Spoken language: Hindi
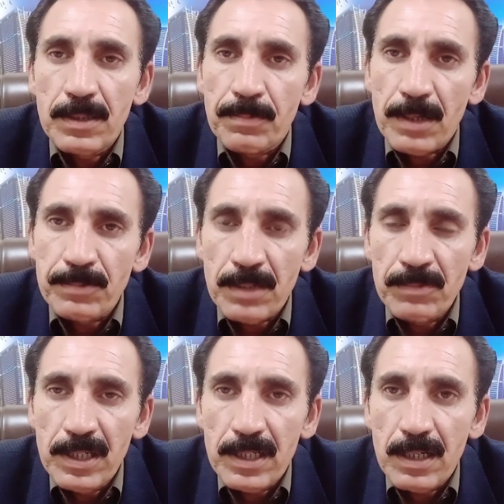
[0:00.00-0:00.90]
जब कब्ज़ा
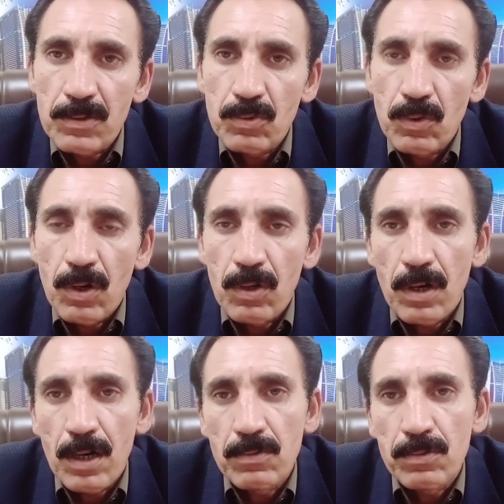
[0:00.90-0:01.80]
मिलेगा तो
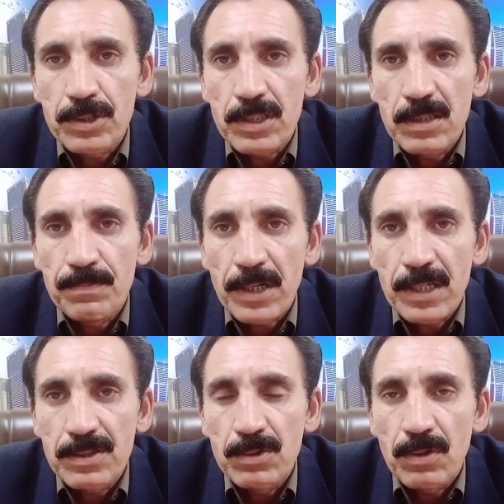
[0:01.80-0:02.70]
आगोश की
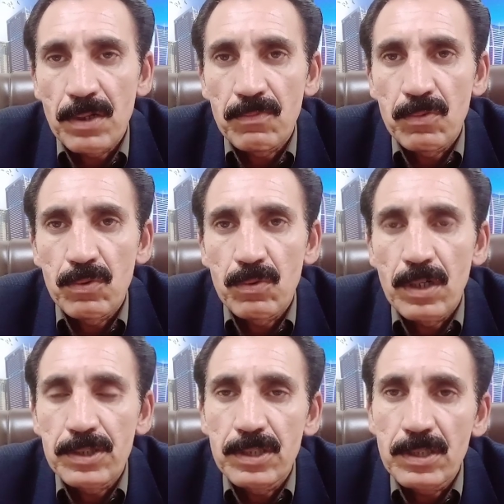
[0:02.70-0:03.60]
प्राइस जो है वो
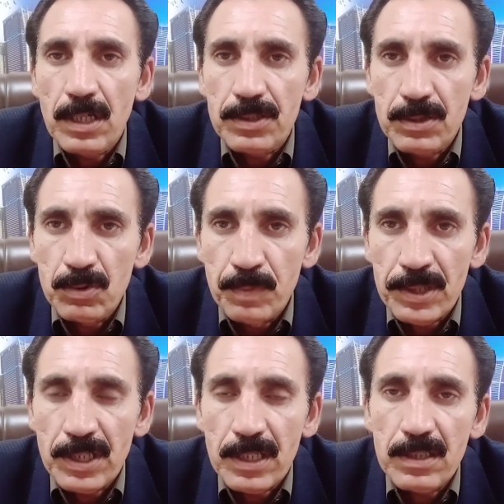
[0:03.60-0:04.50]
अच्छी खासी
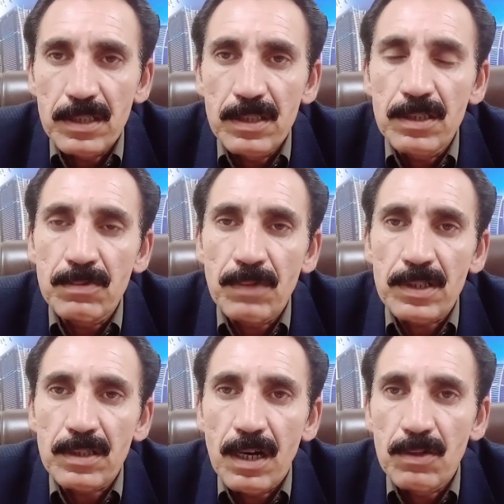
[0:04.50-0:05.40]
ऊपर जाएगी इस
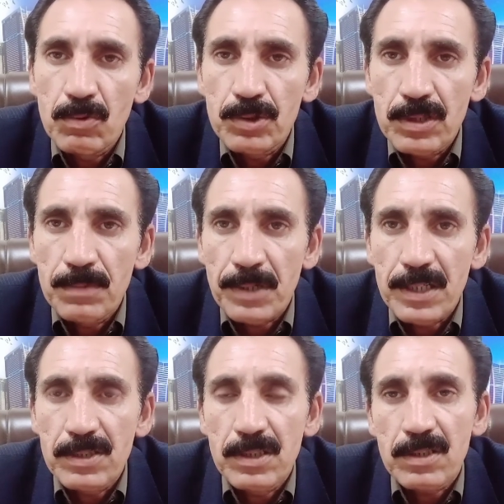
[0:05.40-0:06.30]
वक्त आगोश की
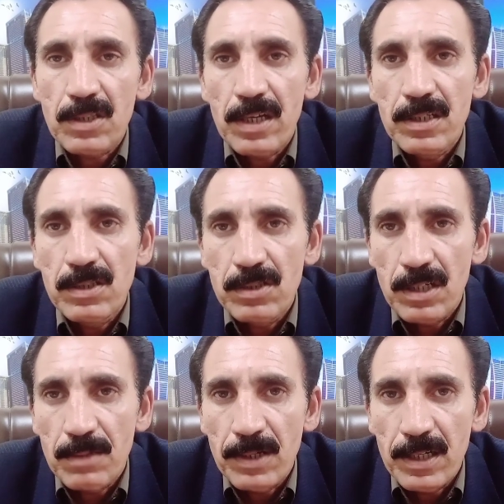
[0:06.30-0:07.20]
प्राइस इंतहाई
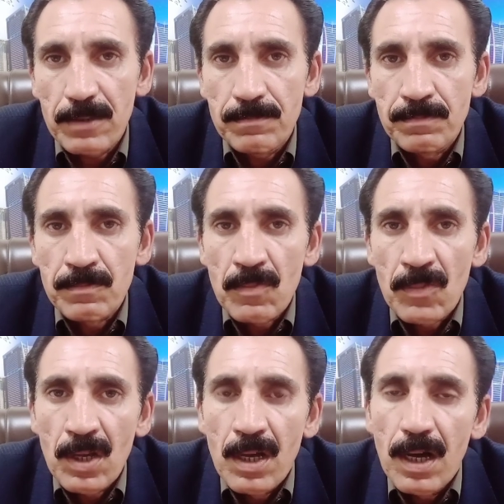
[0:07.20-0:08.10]
रीज़नेबल है
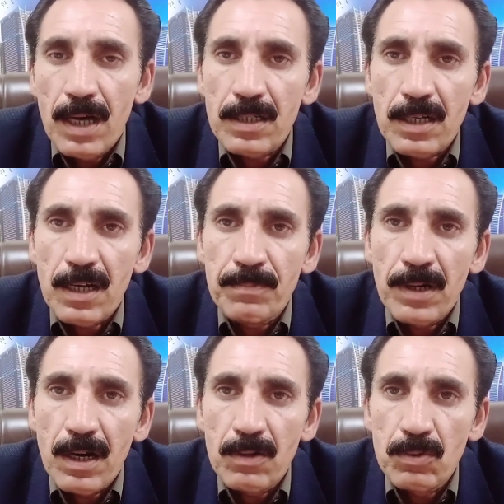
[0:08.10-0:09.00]
अगर
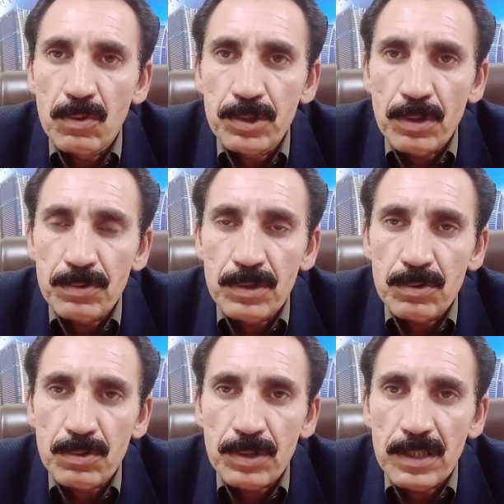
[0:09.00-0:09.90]
आप आगोश हाउसिंग
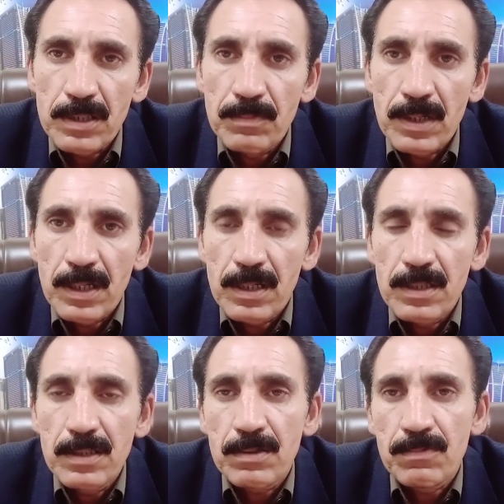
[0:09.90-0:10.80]
सोसाइटी
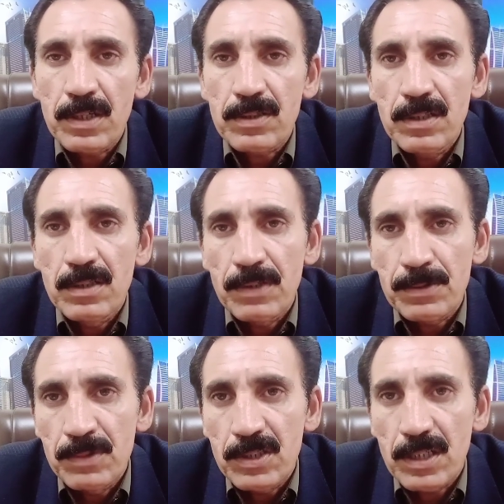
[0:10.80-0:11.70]
में इस वक्त
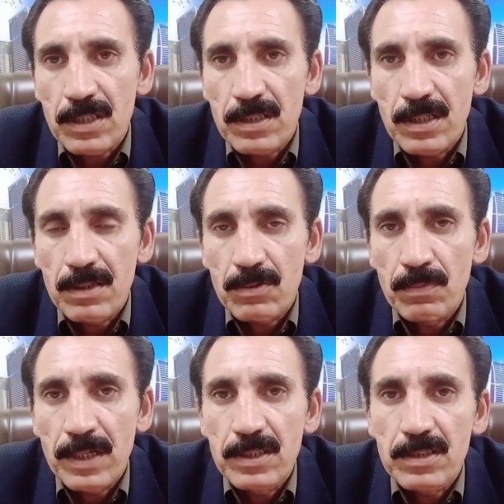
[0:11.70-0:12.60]
इन्वेस्टमेंट करते हैं तो
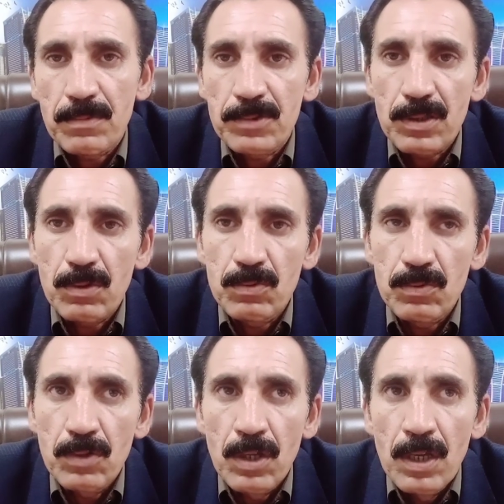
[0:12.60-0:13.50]
मैं ये समझता
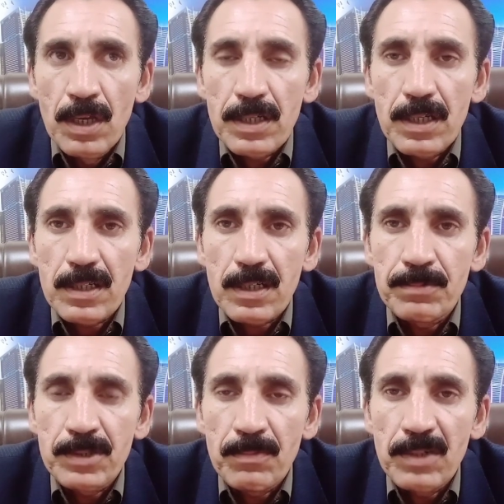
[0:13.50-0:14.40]
हूँ कि
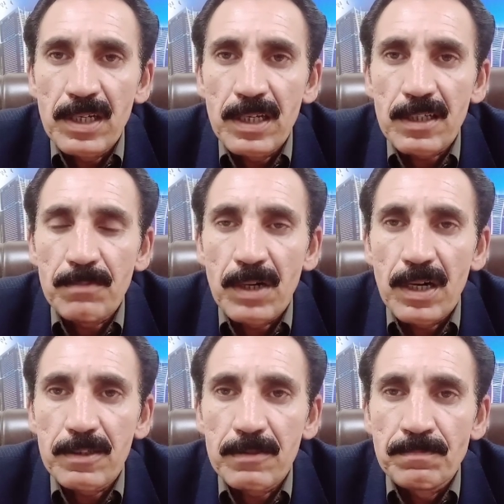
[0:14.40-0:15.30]
कब्ज़ा मिलने के
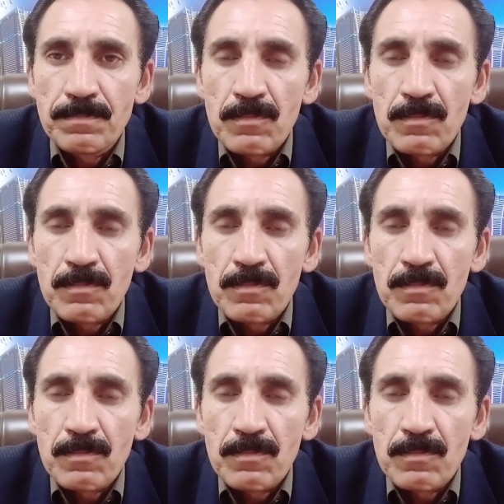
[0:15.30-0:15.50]
बाद